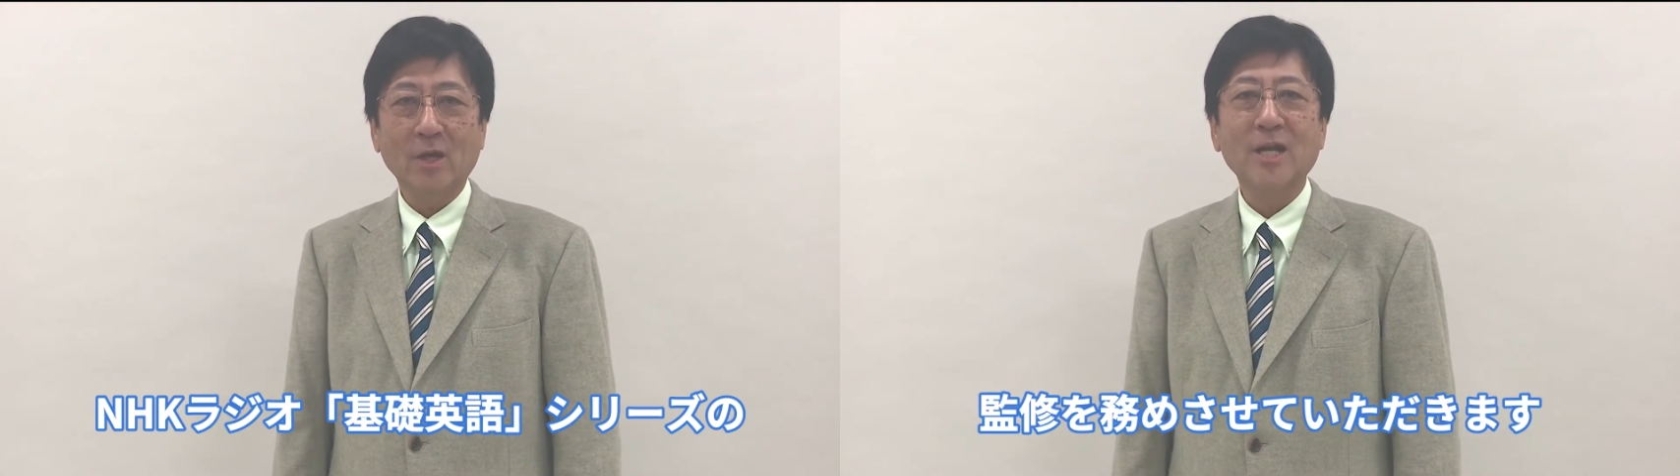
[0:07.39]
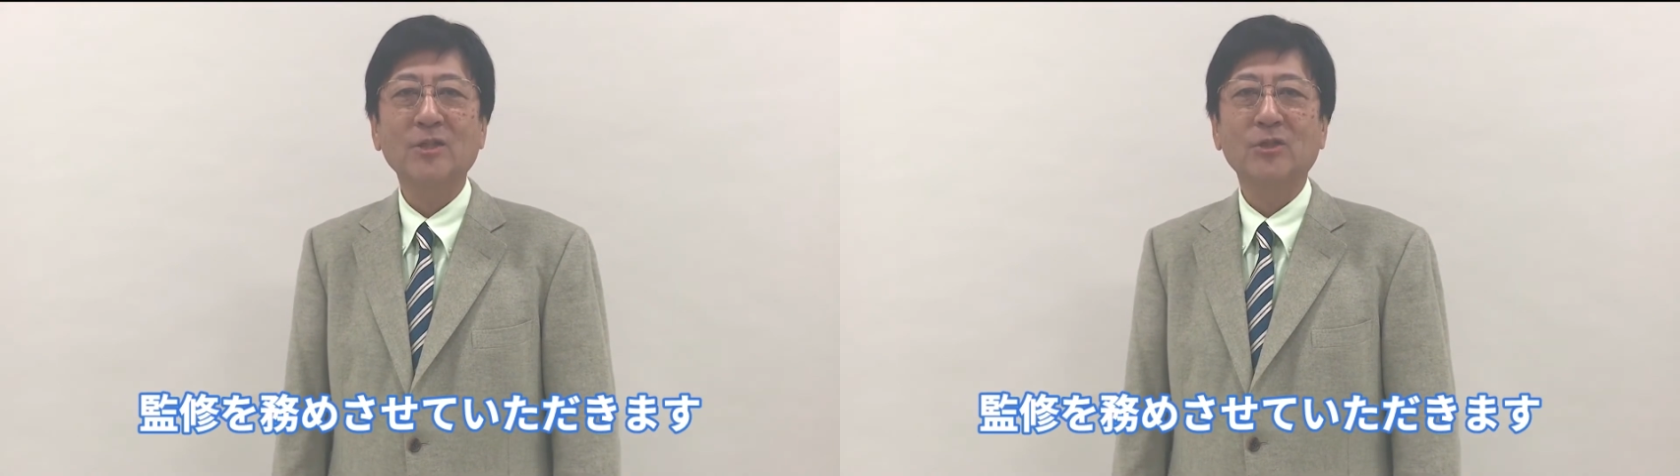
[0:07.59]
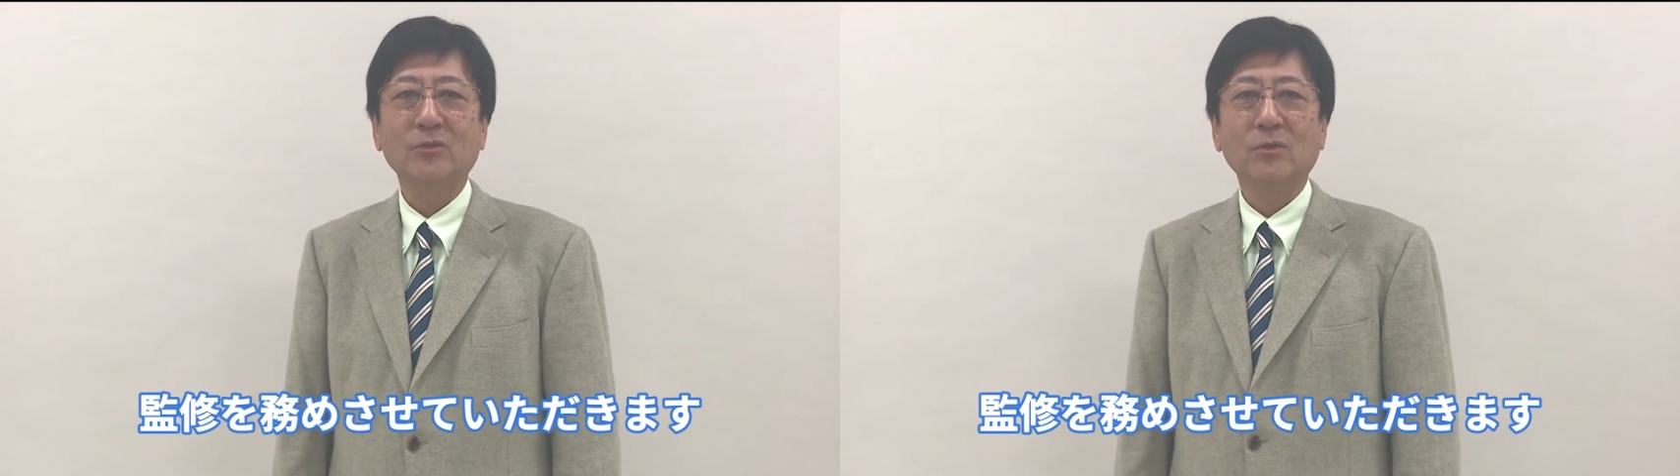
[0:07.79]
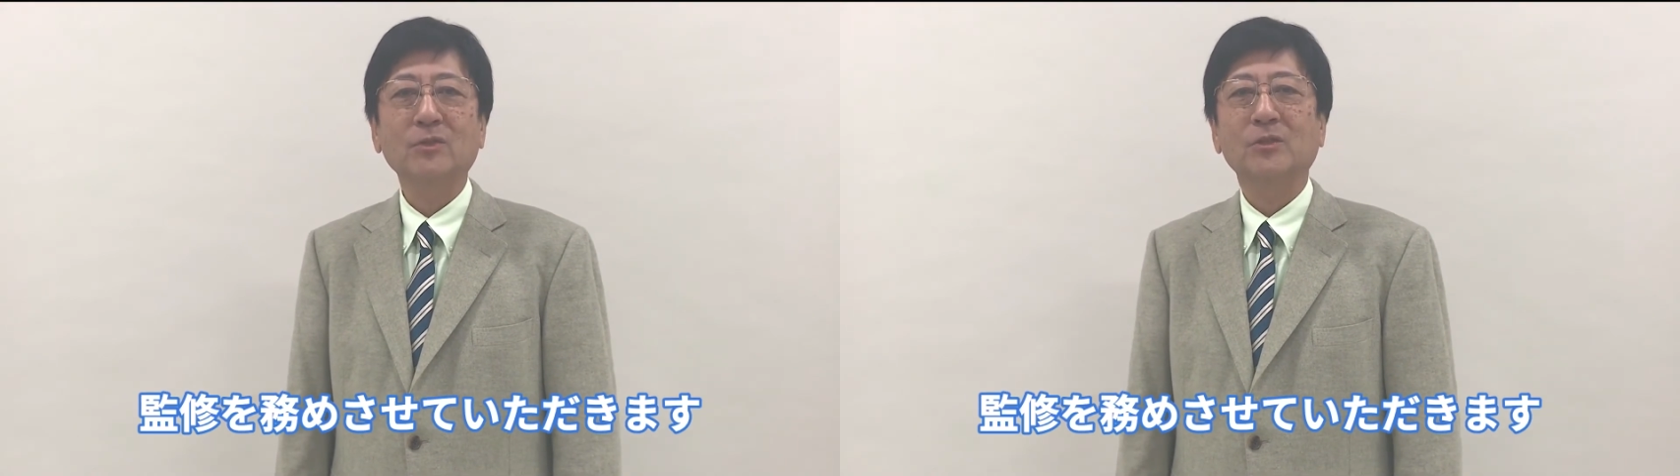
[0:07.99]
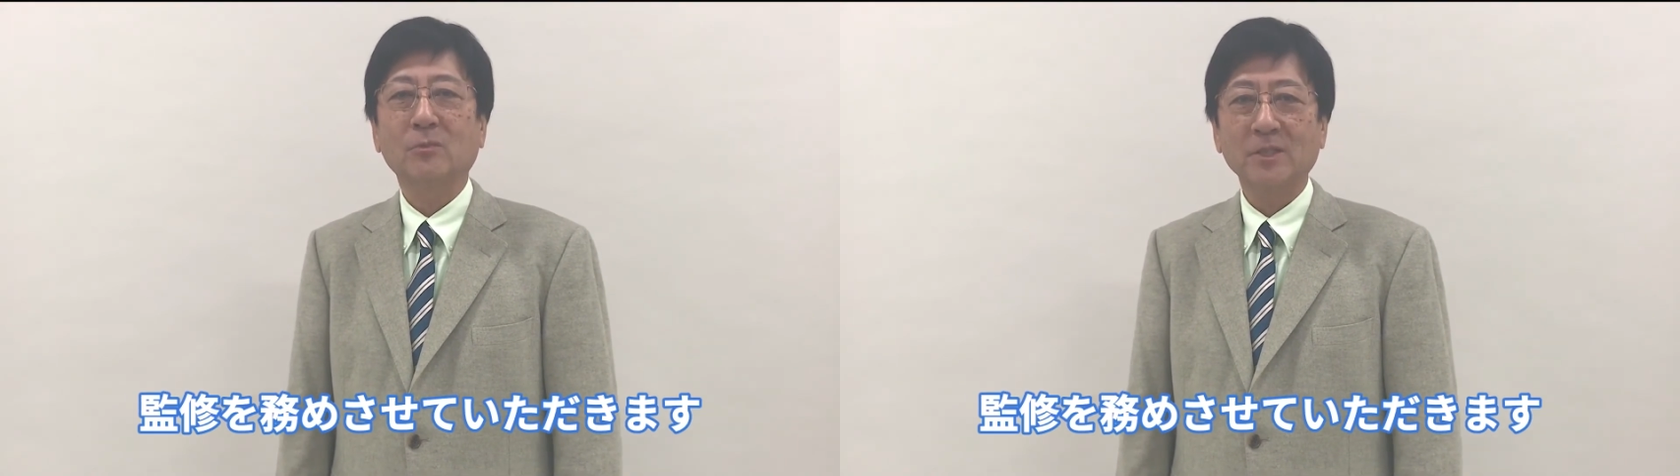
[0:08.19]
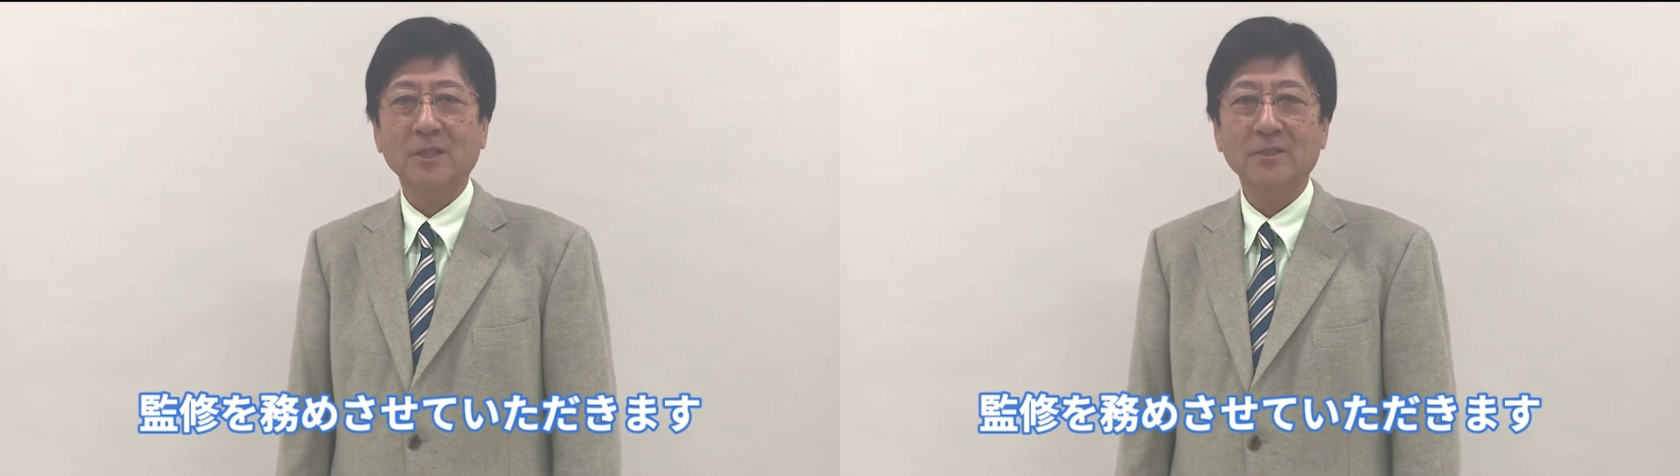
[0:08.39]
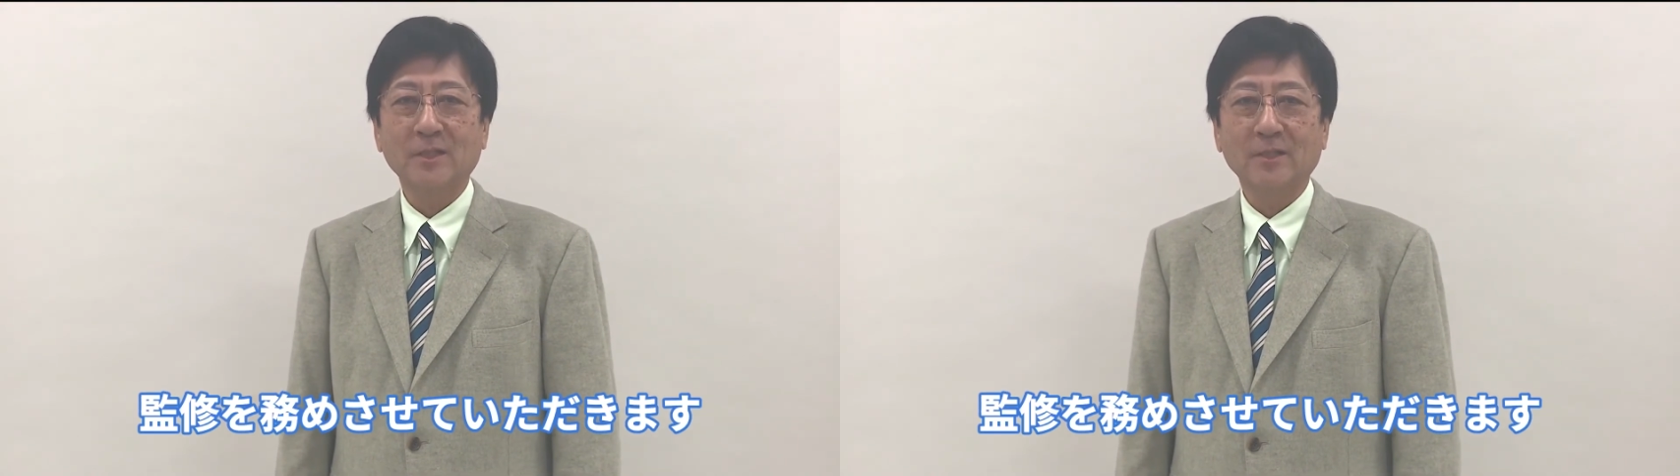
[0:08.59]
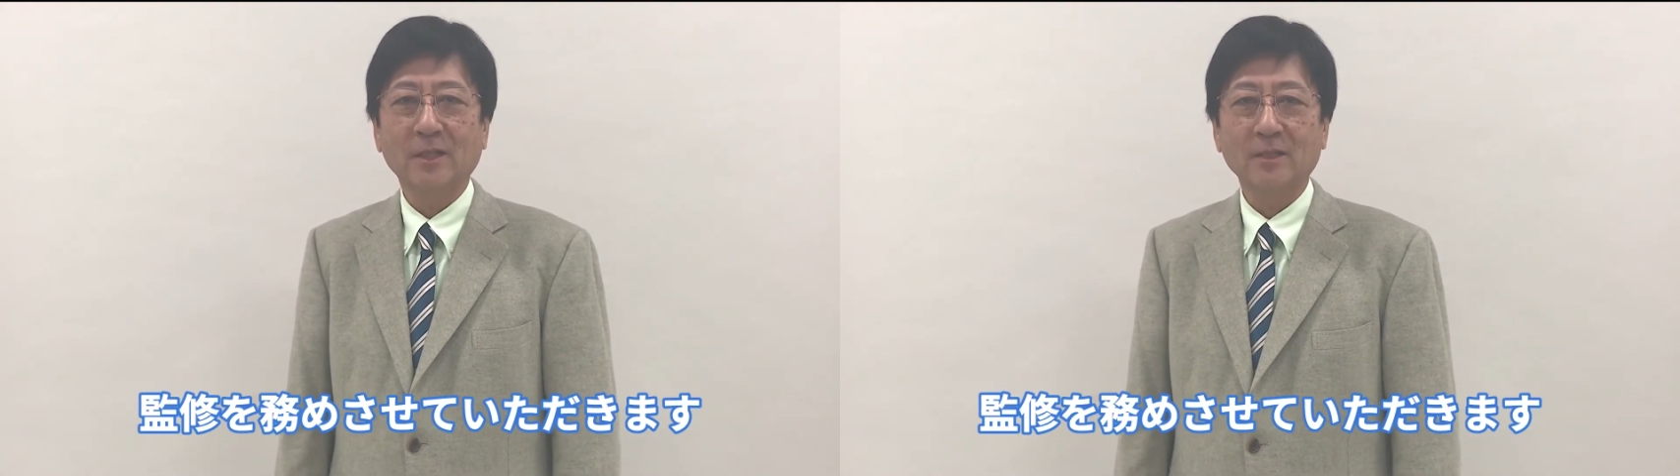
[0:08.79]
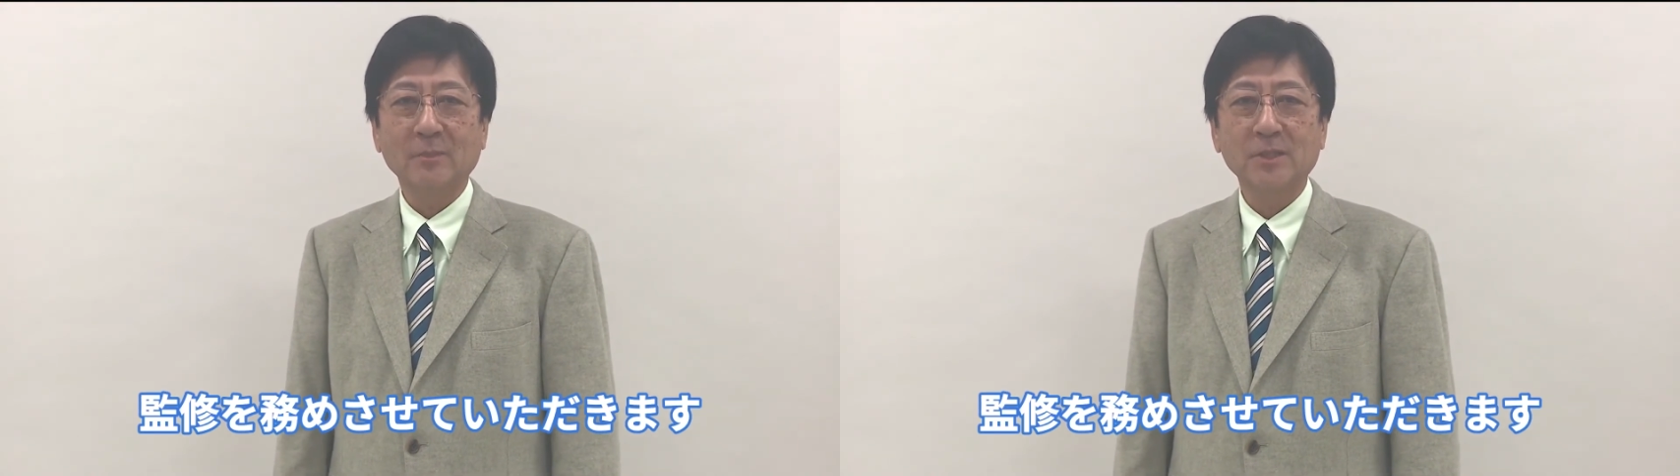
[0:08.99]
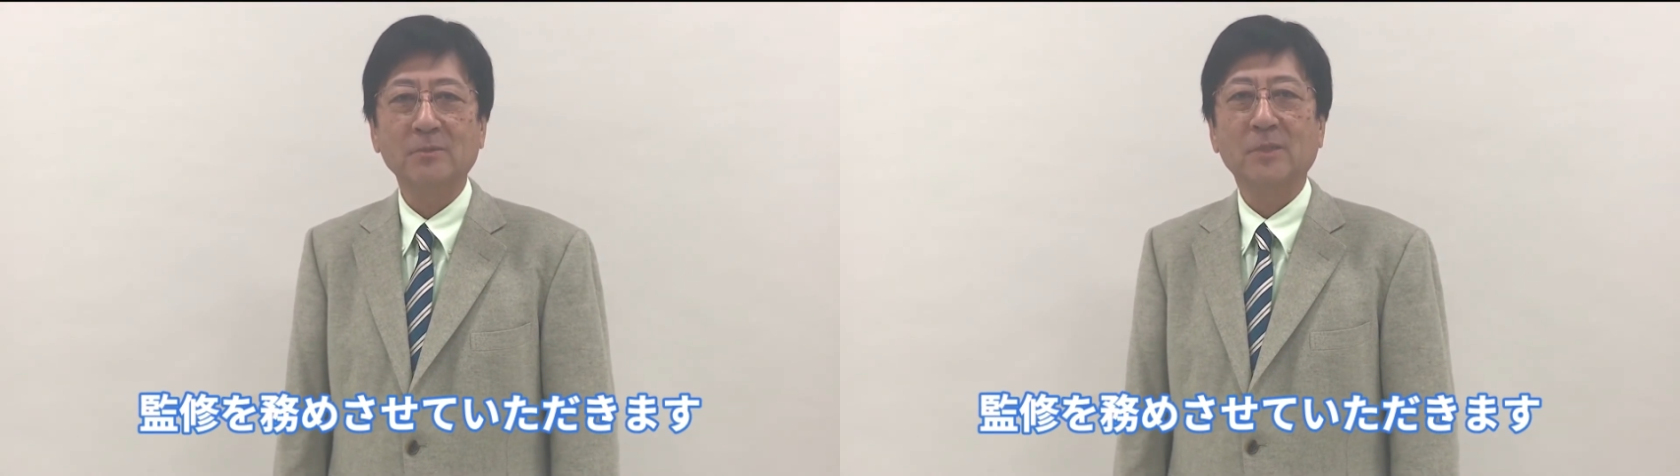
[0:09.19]
監修を務めさせていただき
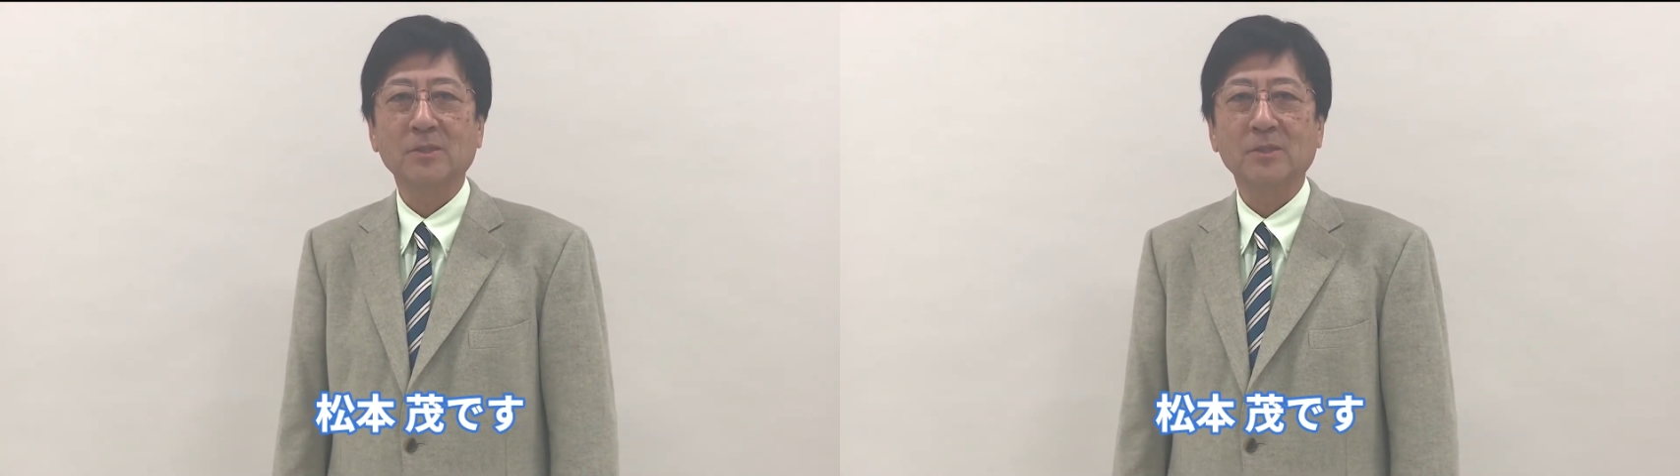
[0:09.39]
ます